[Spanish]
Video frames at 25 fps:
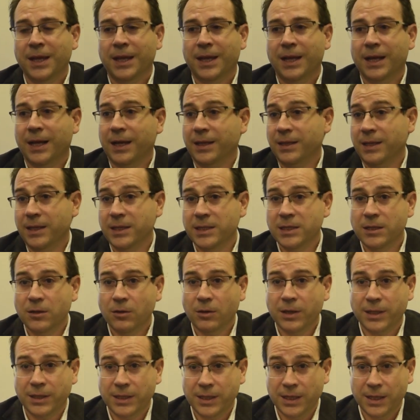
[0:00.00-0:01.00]
La catálisis
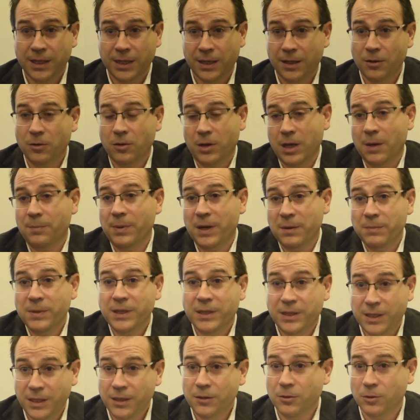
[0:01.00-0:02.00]
lo que, tiene, lo que ha
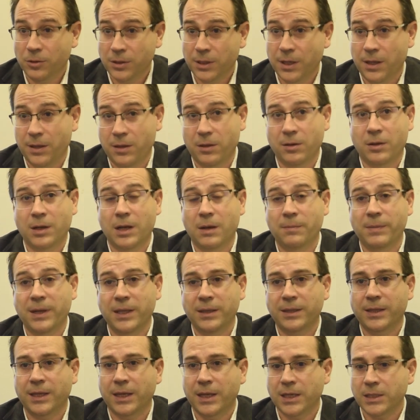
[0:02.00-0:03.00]
permitido
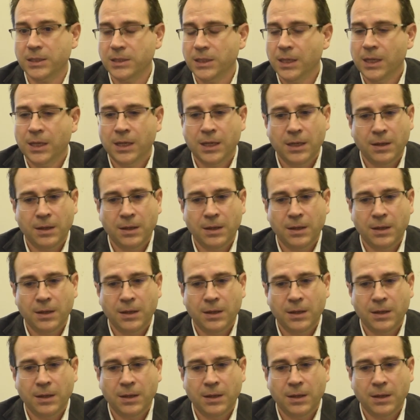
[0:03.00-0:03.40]
tradicionalmente es